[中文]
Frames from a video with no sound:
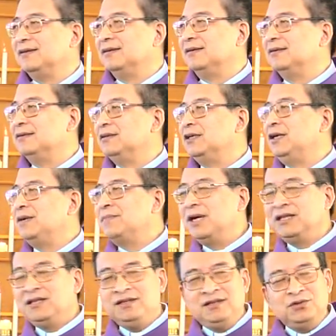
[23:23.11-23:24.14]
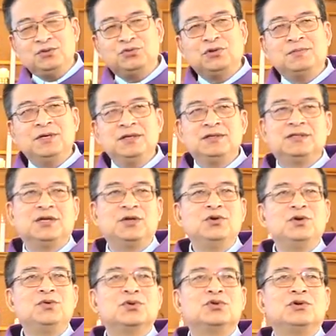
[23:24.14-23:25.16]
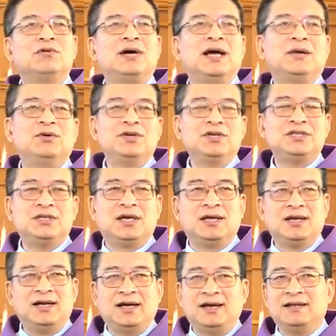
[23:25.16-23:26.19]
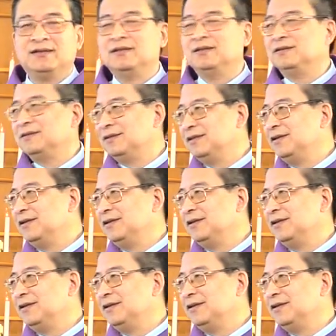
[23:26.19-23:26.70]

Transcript: 呃，这个灵恩派天天就做梦，神又跟我说话了，我要写下来，嗯，